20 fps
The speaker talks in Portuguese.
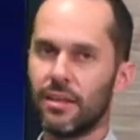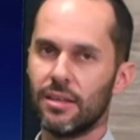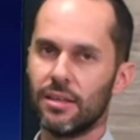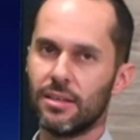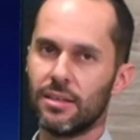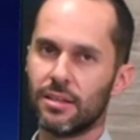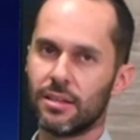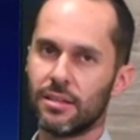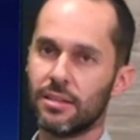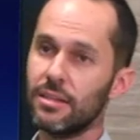
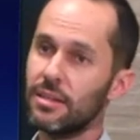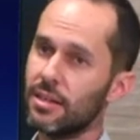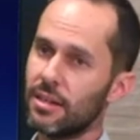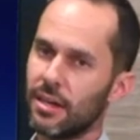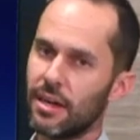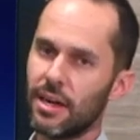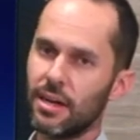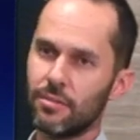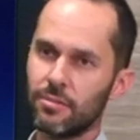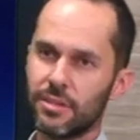É, e,
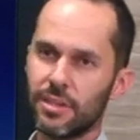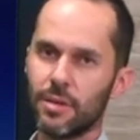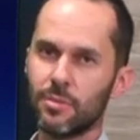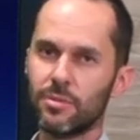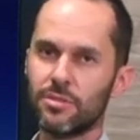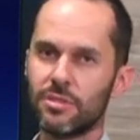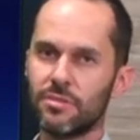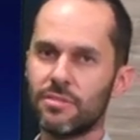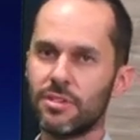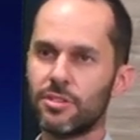claro,
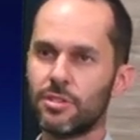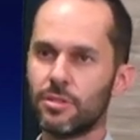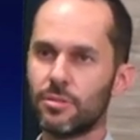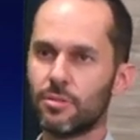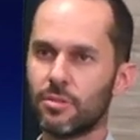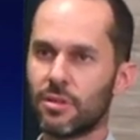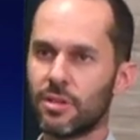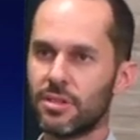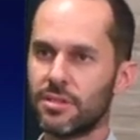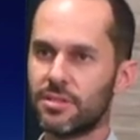temos
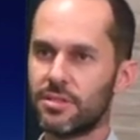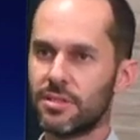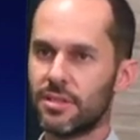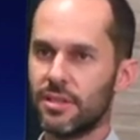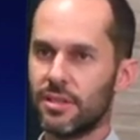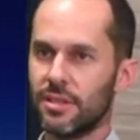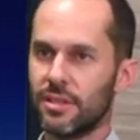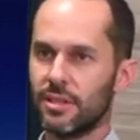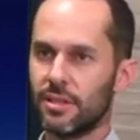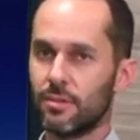investidores
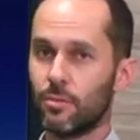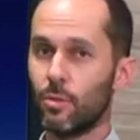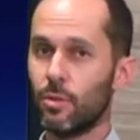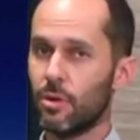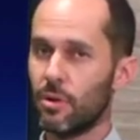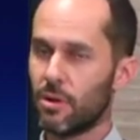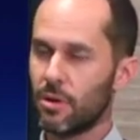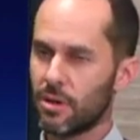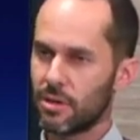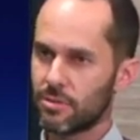
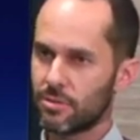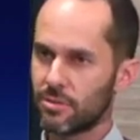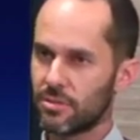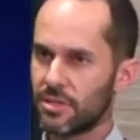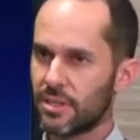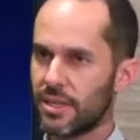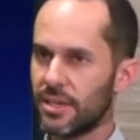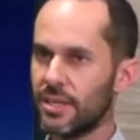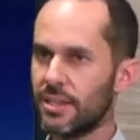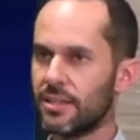
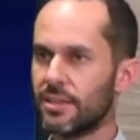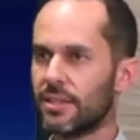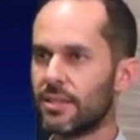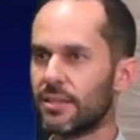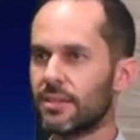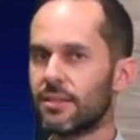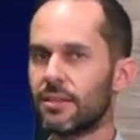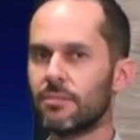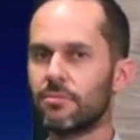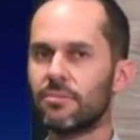curiosos ainda,
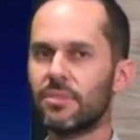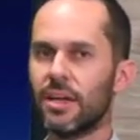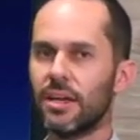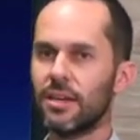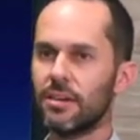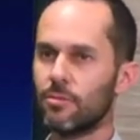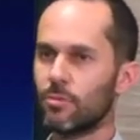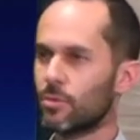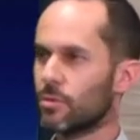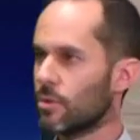não
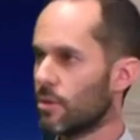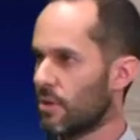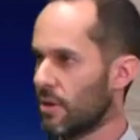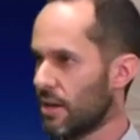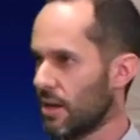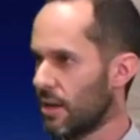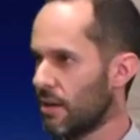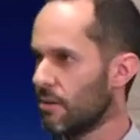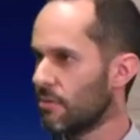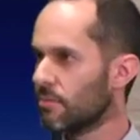tem um
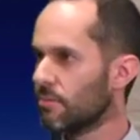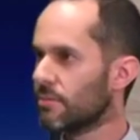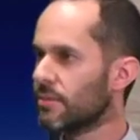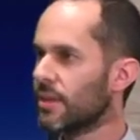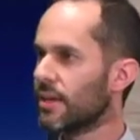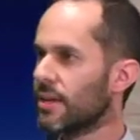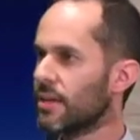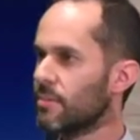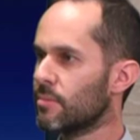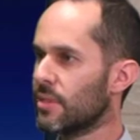know-how,
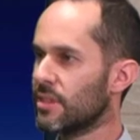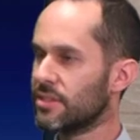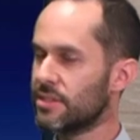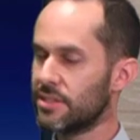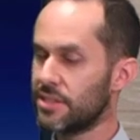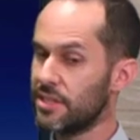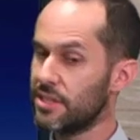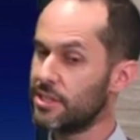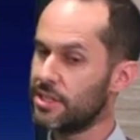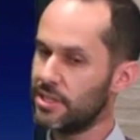né? mas a
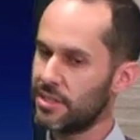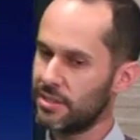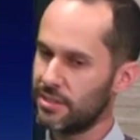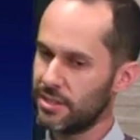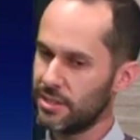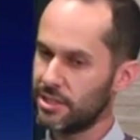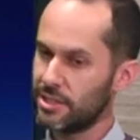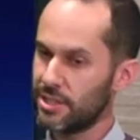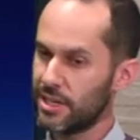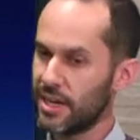gente
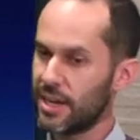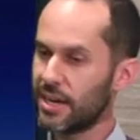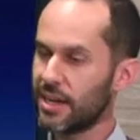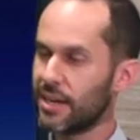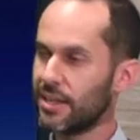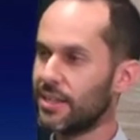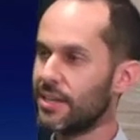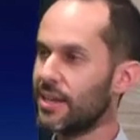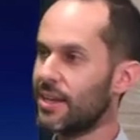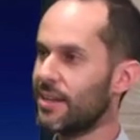
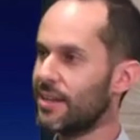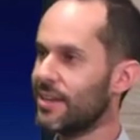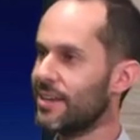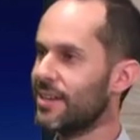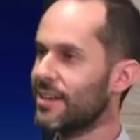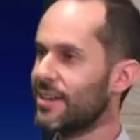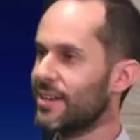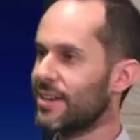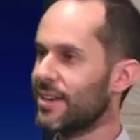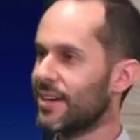enxerga nele
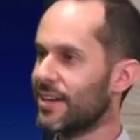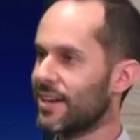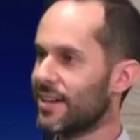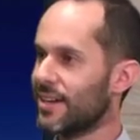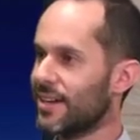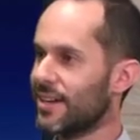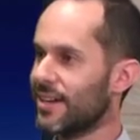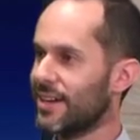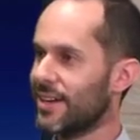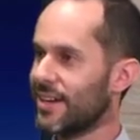a,
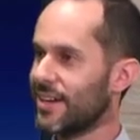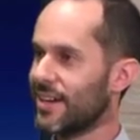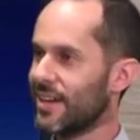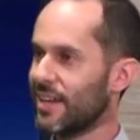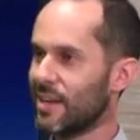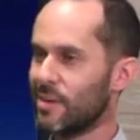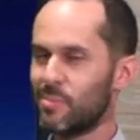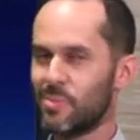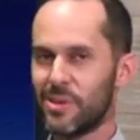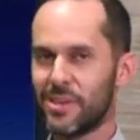ah,
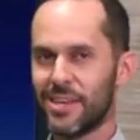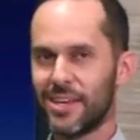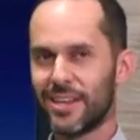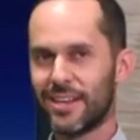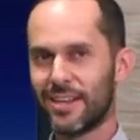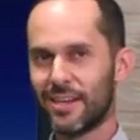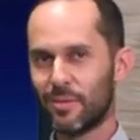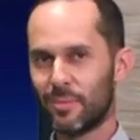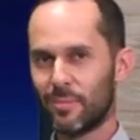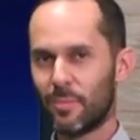aquela
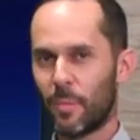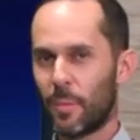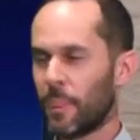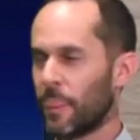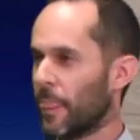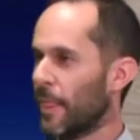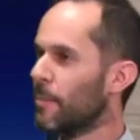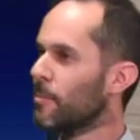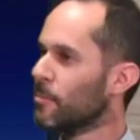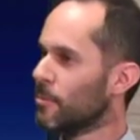pequena
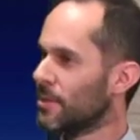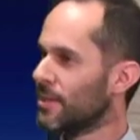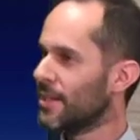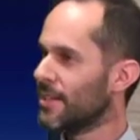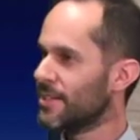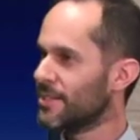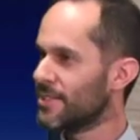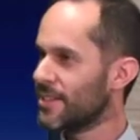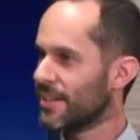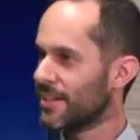
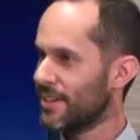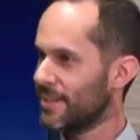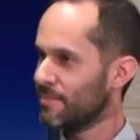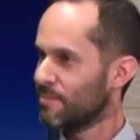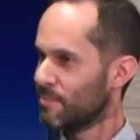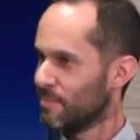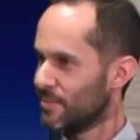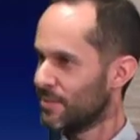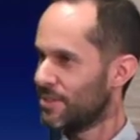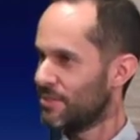mudança que,
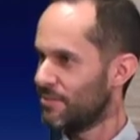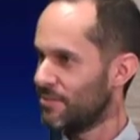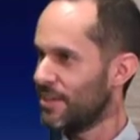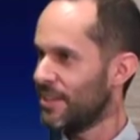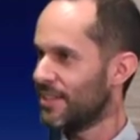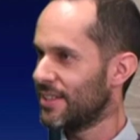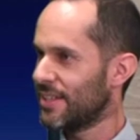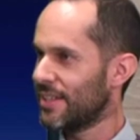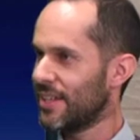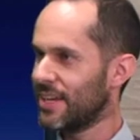de
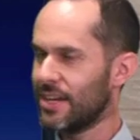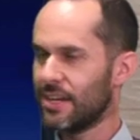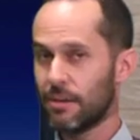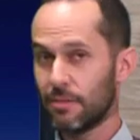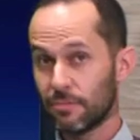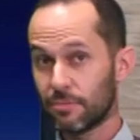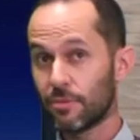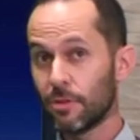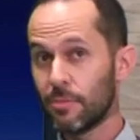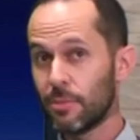vida, né?
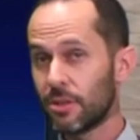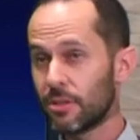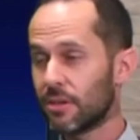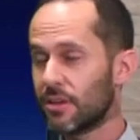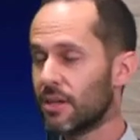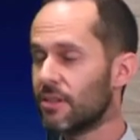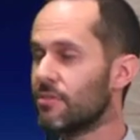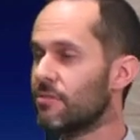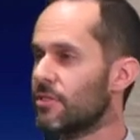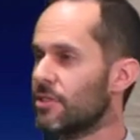Eu vou me
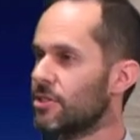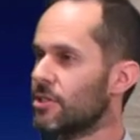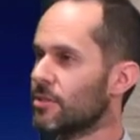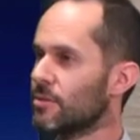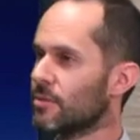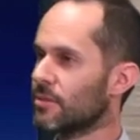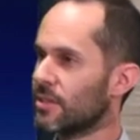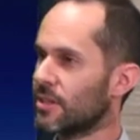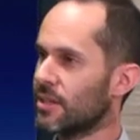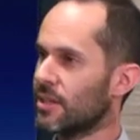tornar um
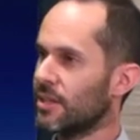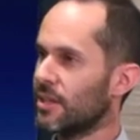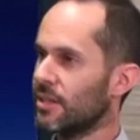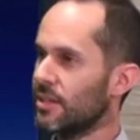investidor.